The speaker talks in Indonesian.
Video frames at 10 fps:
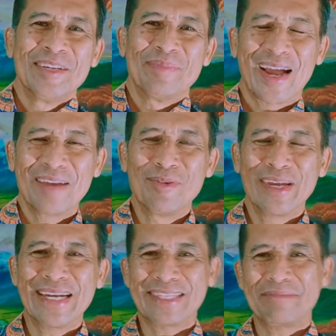bahkan
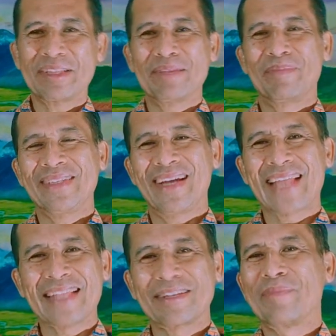mungkin ke tempat-tempat yang
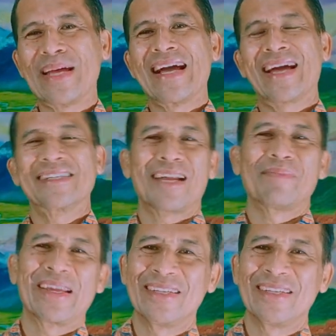tak terbayangkan selama